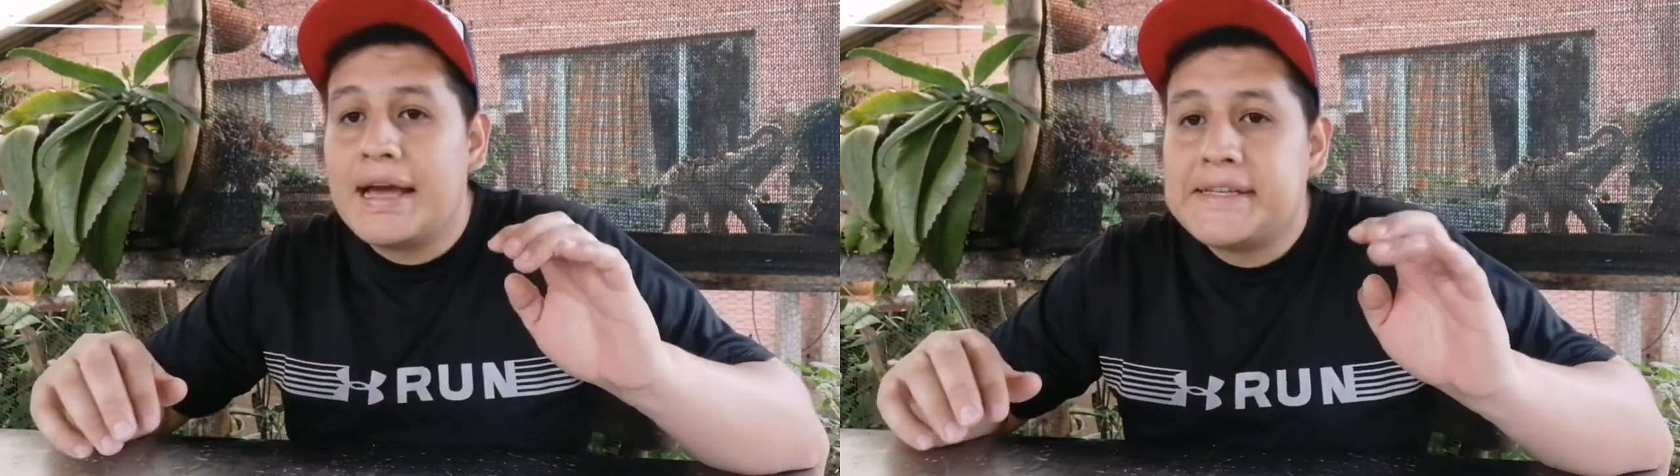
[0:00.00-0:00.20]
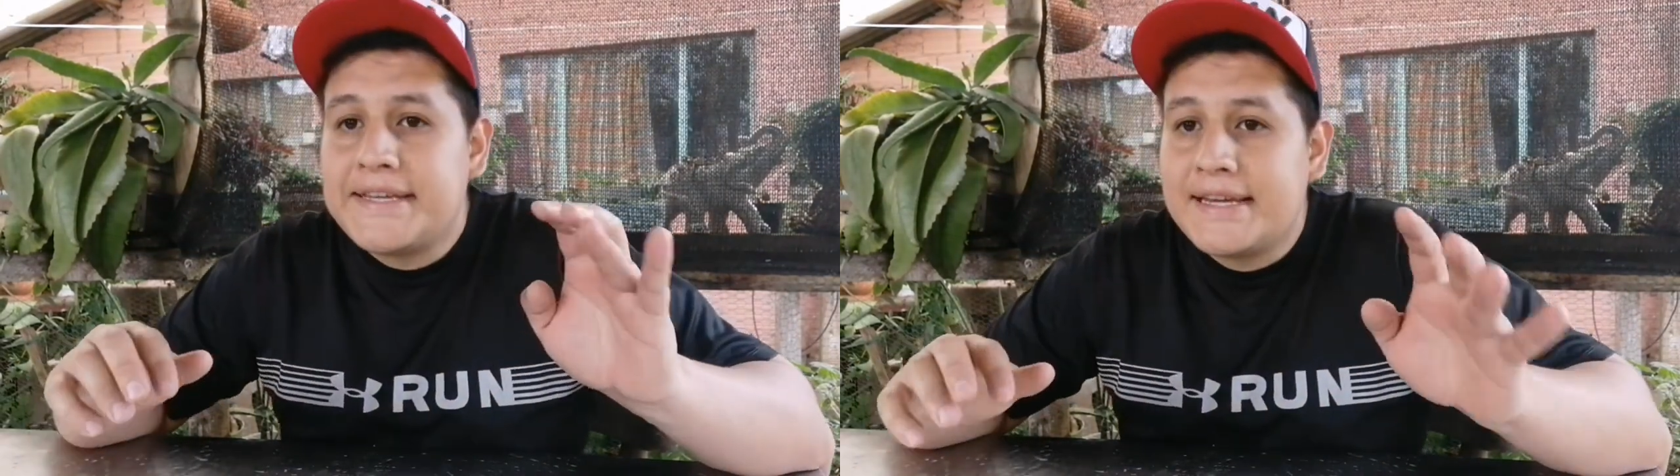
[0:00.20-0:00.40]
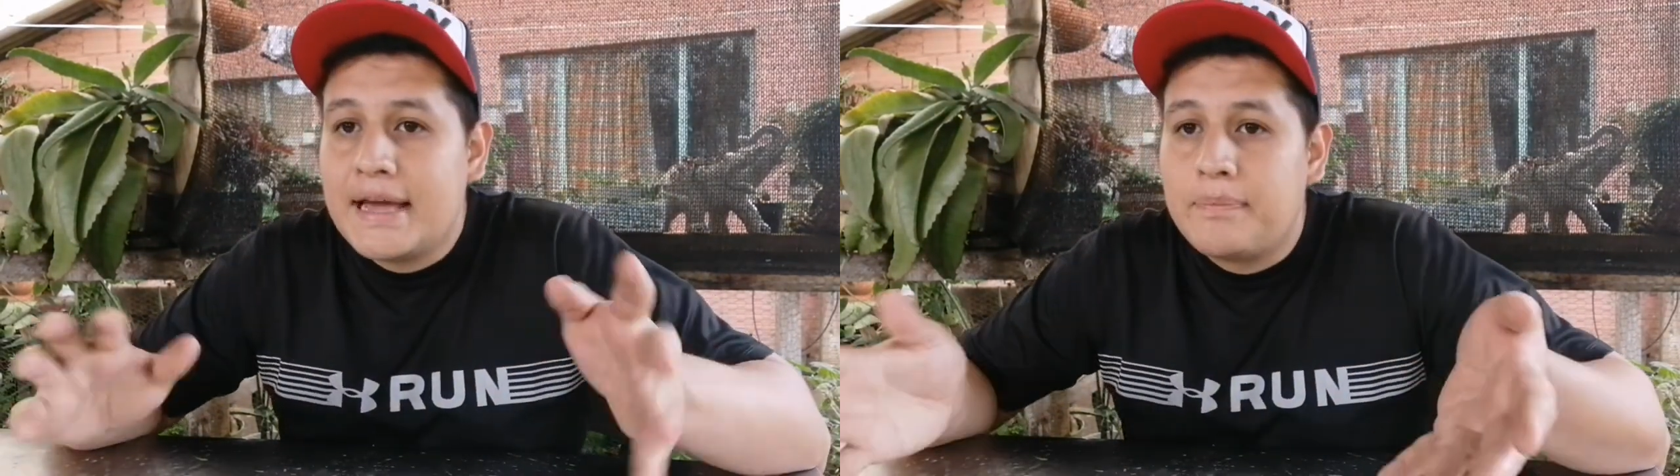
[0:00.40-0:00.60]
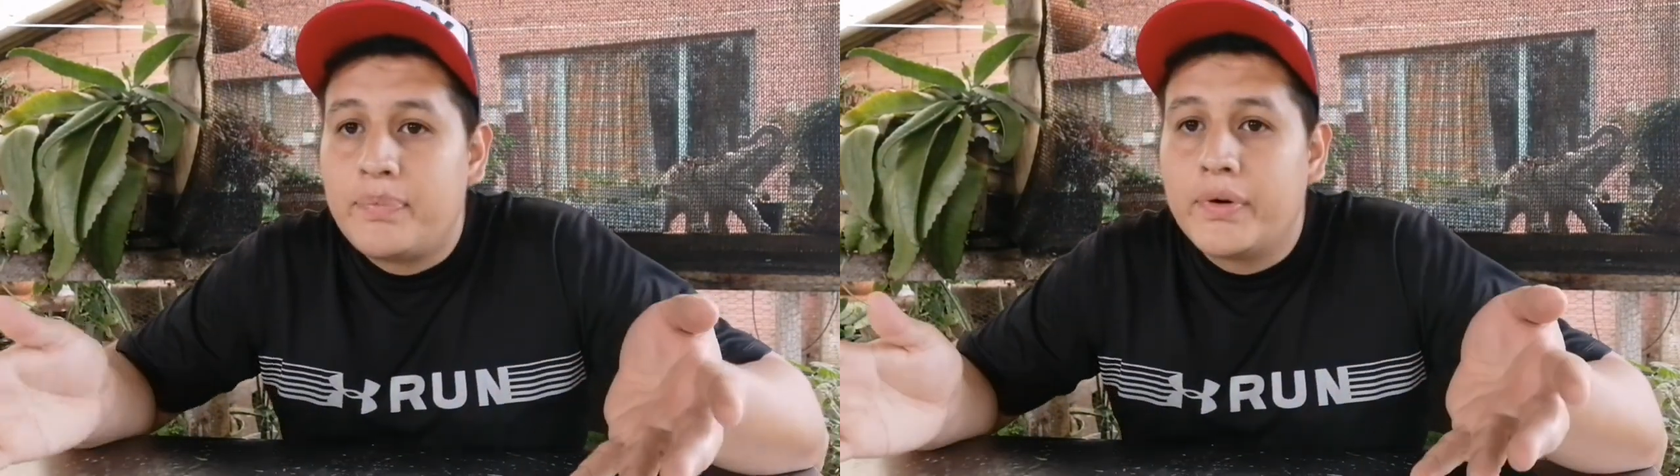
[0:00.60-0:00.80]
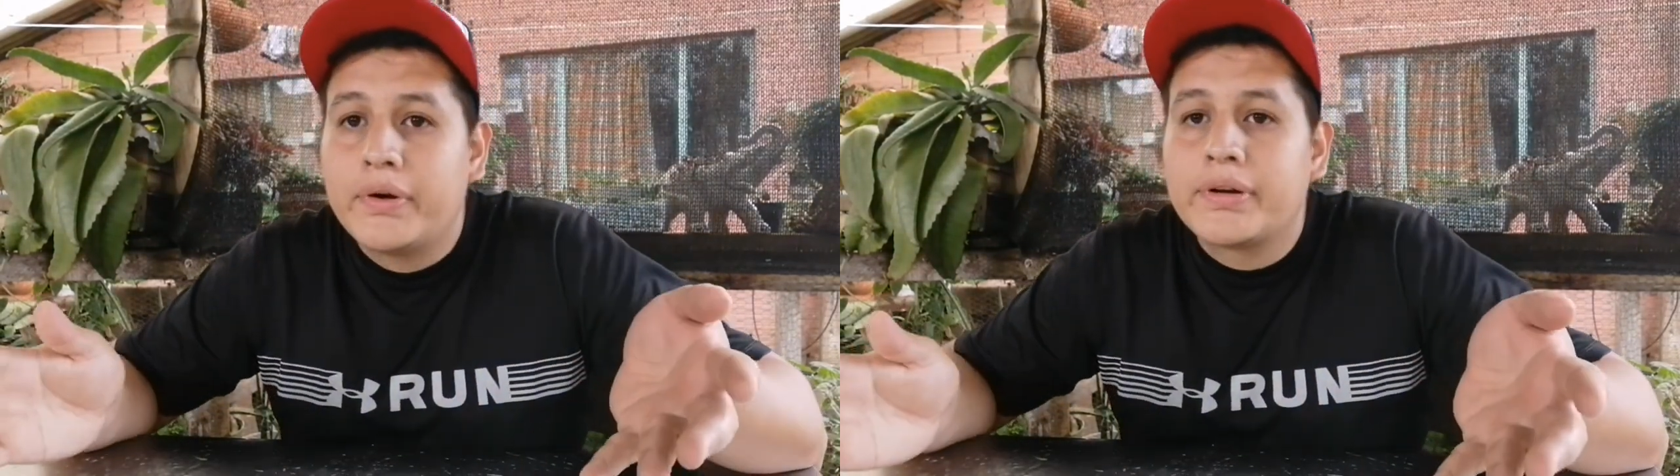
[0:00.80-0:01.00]
allí
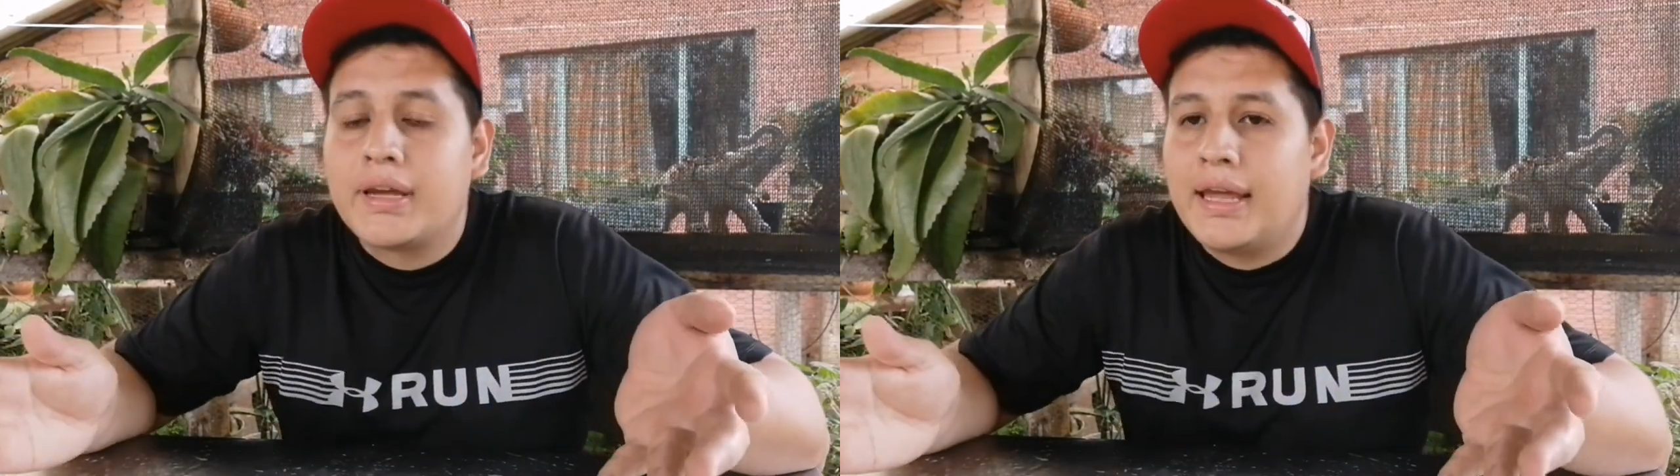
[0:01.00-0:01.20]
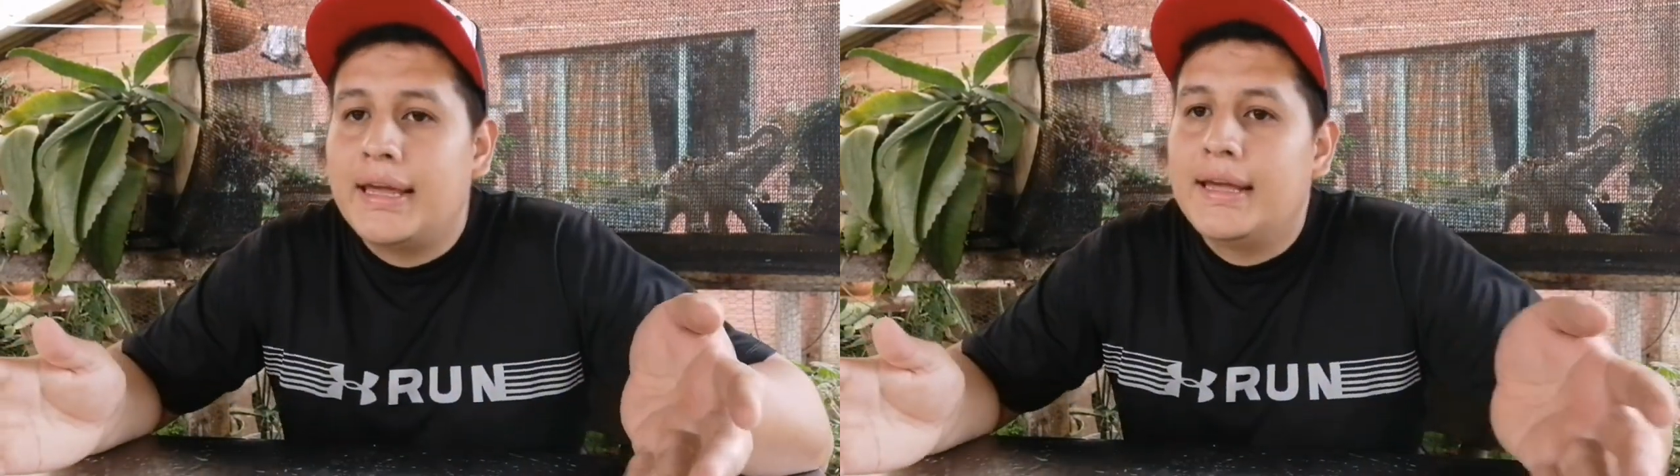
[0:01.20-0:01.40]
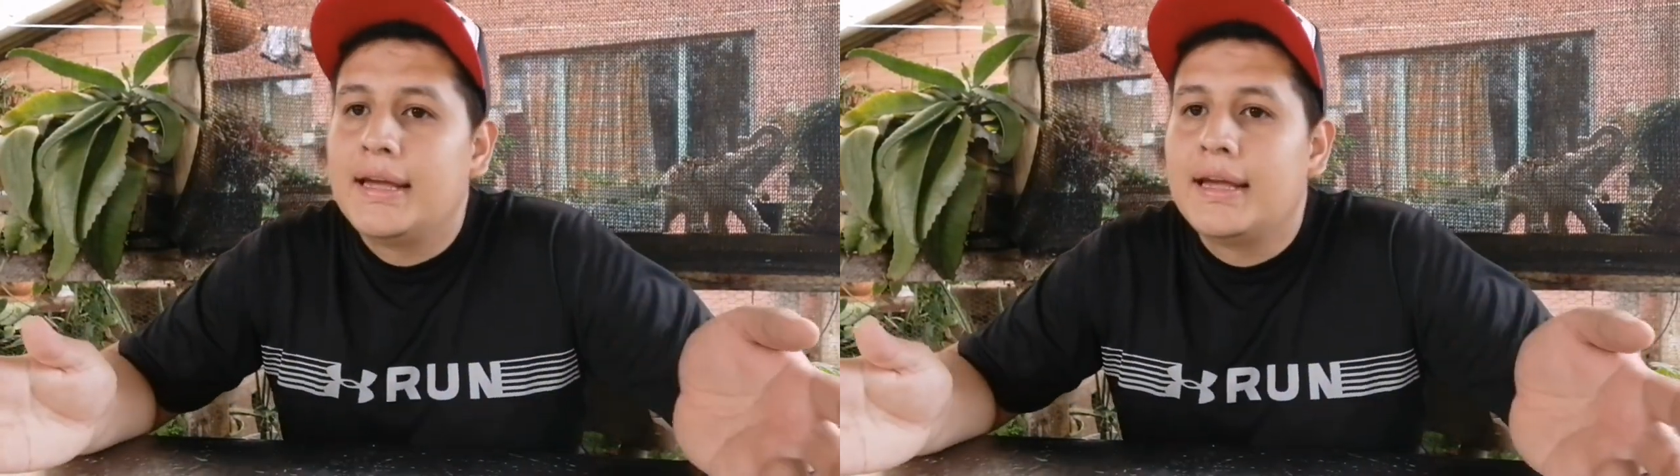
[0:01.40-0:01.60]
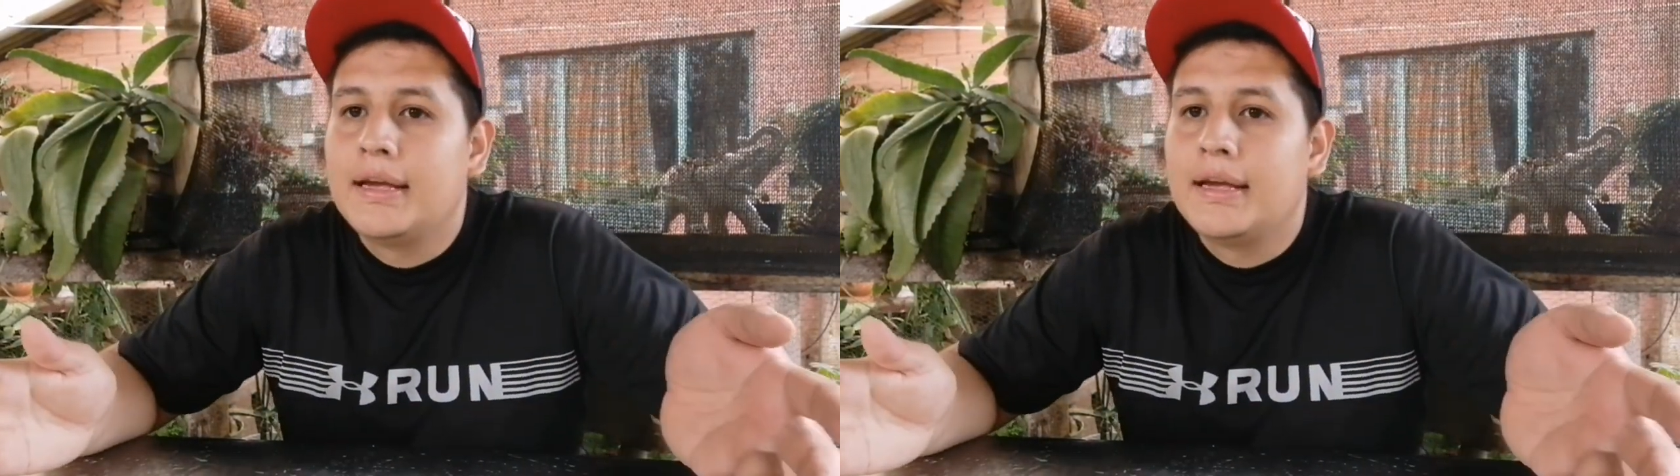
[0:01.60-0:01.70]
porque